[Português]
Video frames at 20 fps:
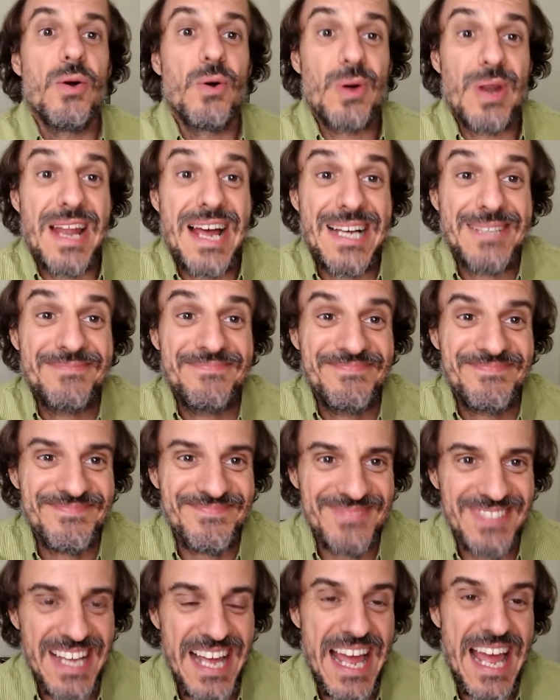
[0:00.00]
Olá,
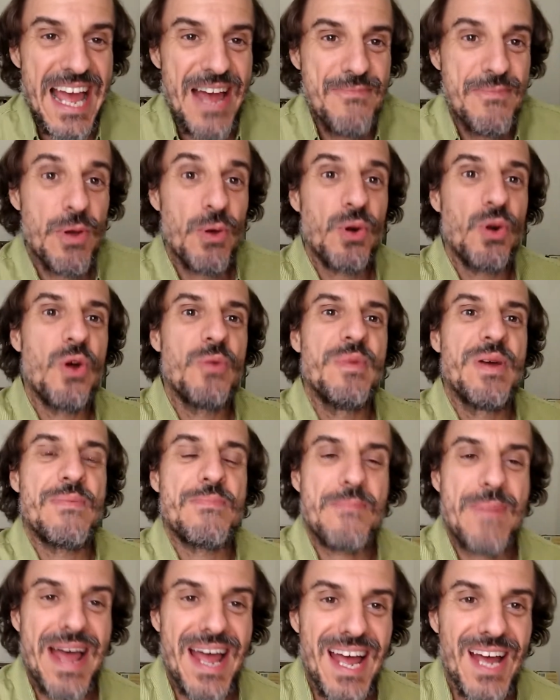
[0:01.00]
é, meu nome é
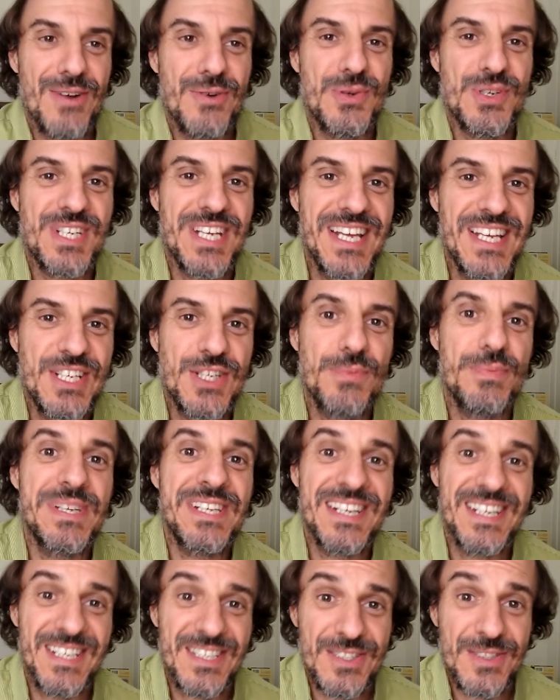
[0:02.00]
Marcos Reis
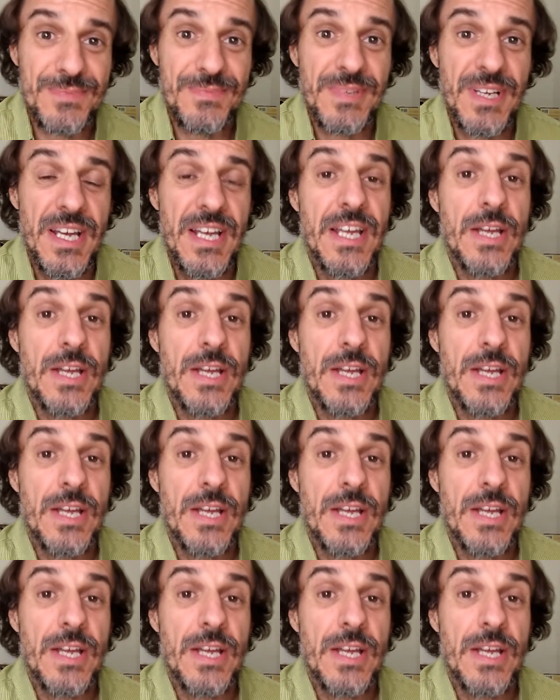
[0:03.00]
Pinheiro,